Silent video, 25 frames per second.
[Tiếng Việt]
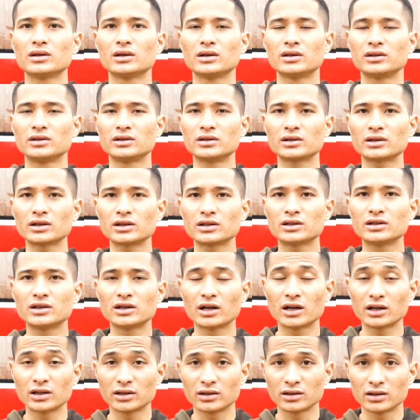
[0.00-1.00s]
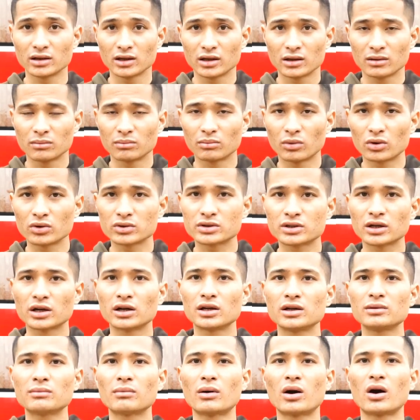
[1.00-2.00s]
những cái người môi
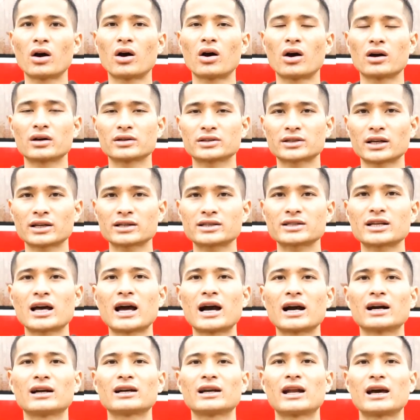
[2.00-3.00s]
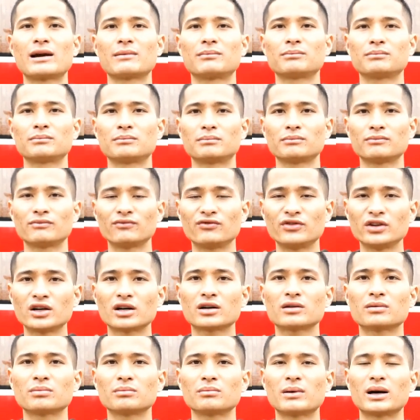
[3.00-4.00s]
giới mà họ sẵn sàng làm việc
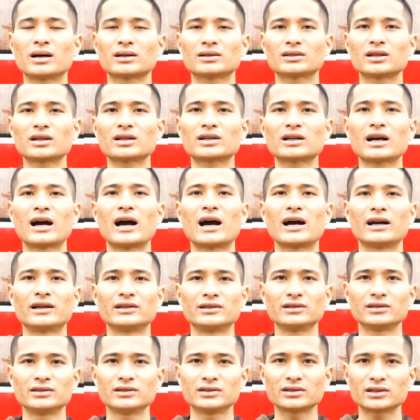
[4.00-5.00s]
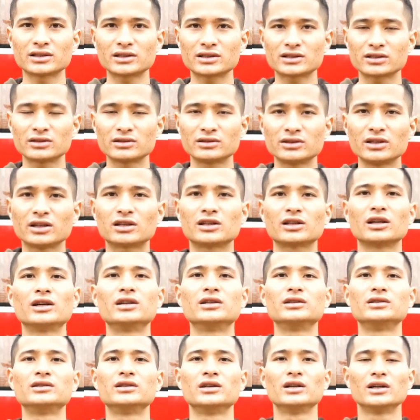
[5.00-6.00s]
bằng tất cả những cái sự nhiệt
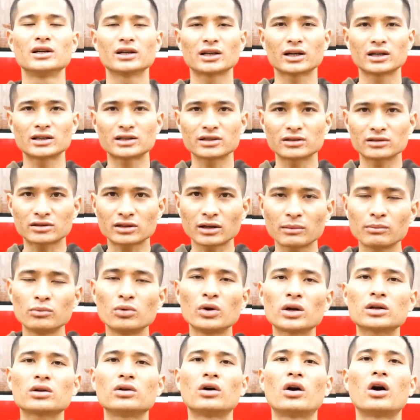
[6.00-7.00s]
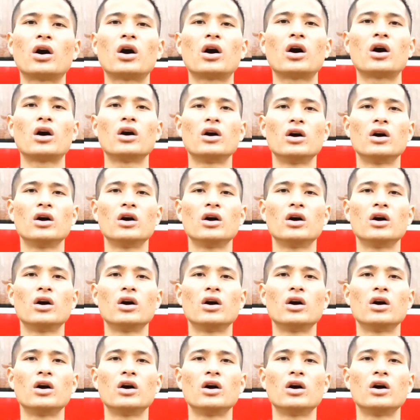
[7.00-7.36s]
tình cái sự tâm huyết của họ